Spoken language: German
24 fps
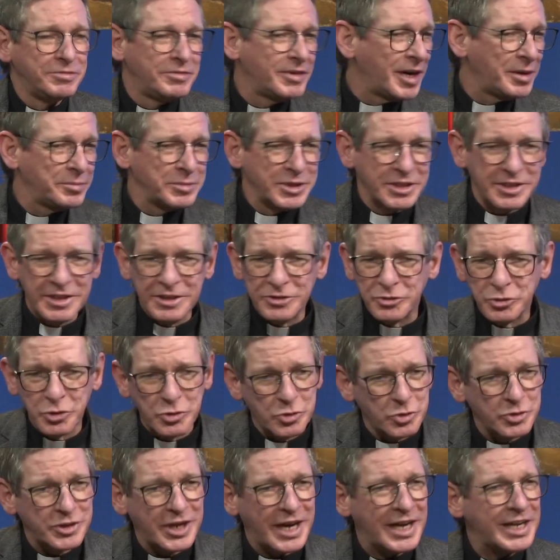Wir haben hier den
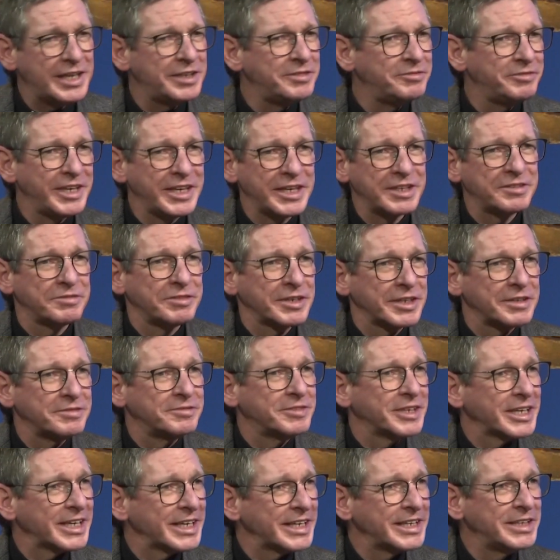synodalen Weg,
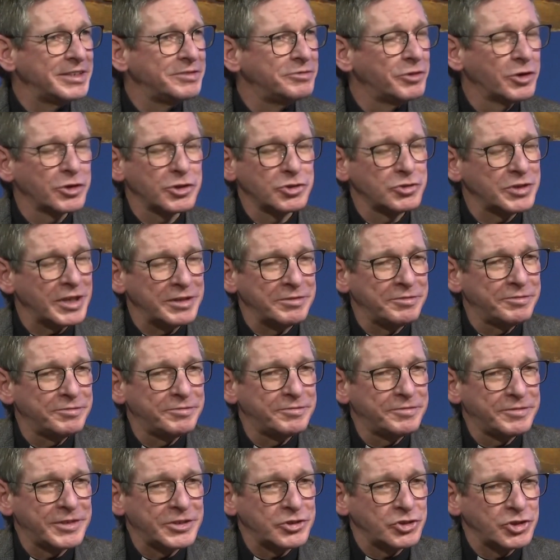wir, wir ringen wirklich an
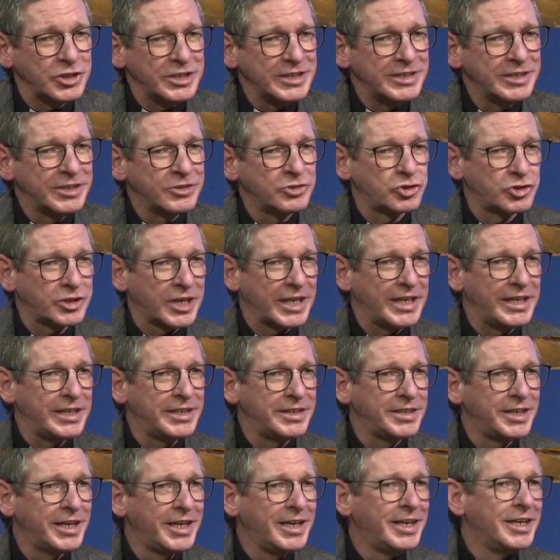verschiedenen
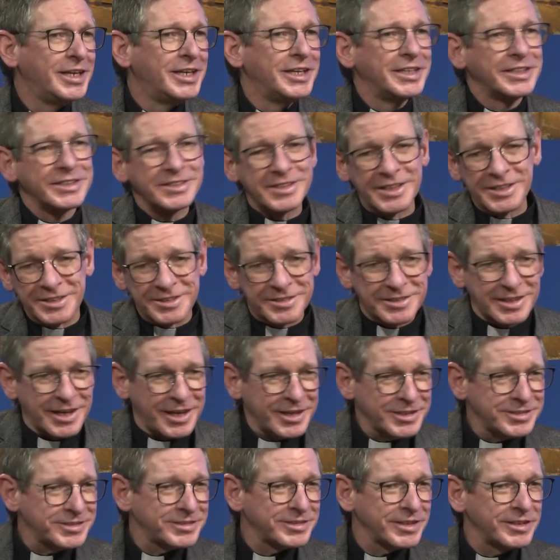Stellen. Dann ist
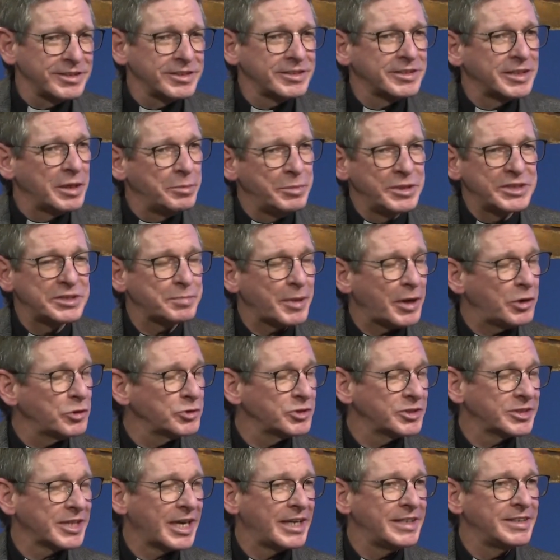gleichzeitig der
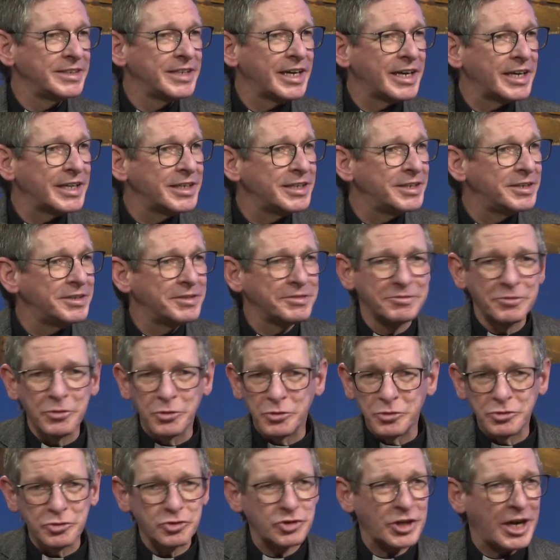Missbrauchsskandal,
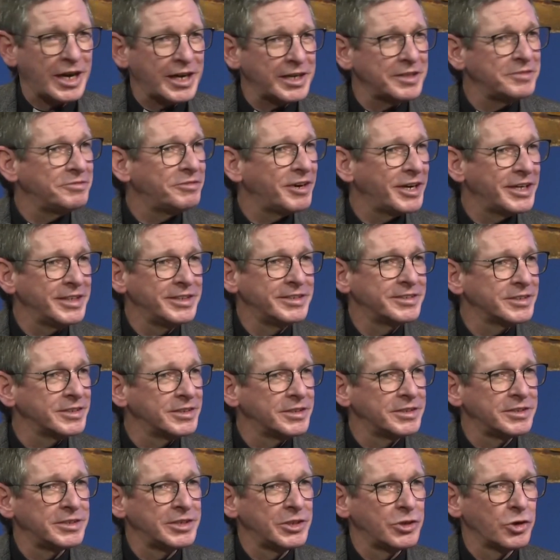wo
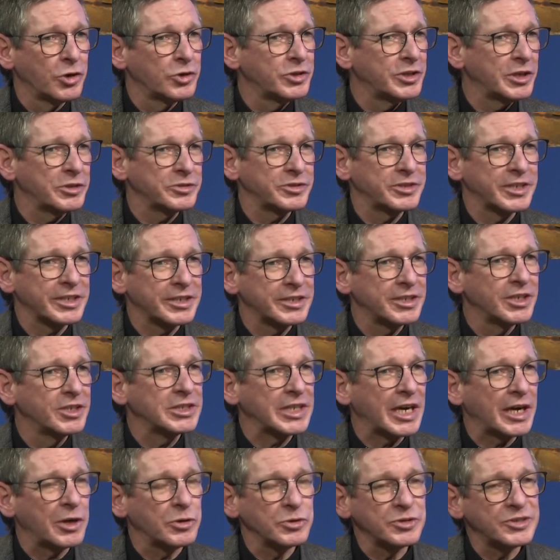scharenweise die Leute aus der
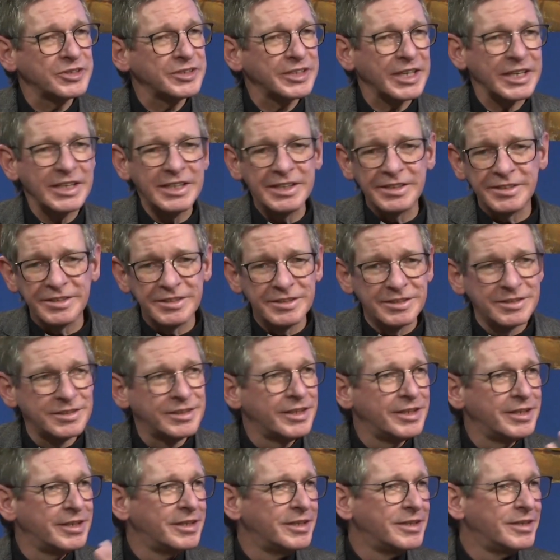Kirche austreten. Wenn wir nur
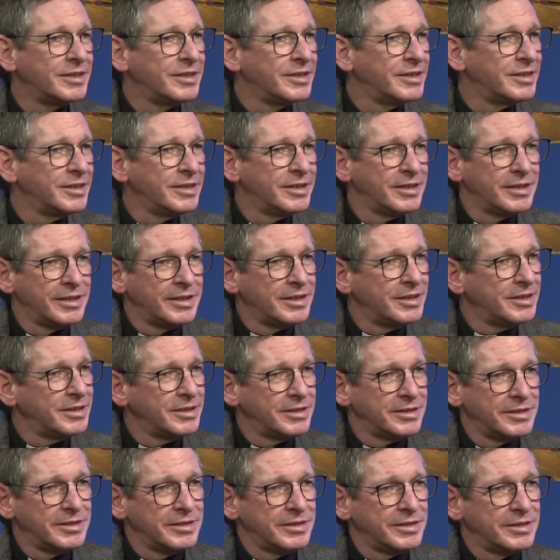das Erzbistum
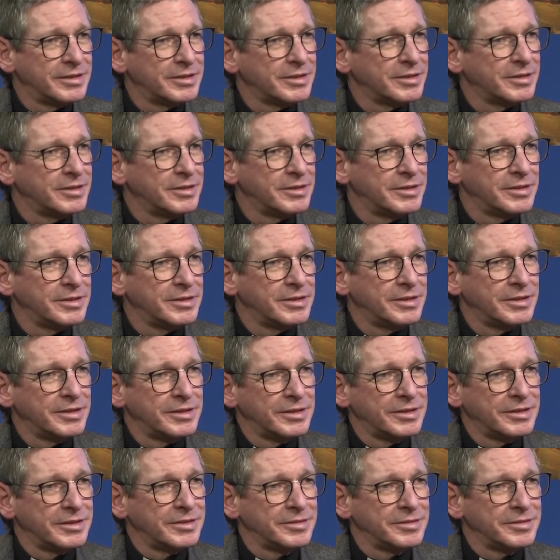äh, Köln sehen.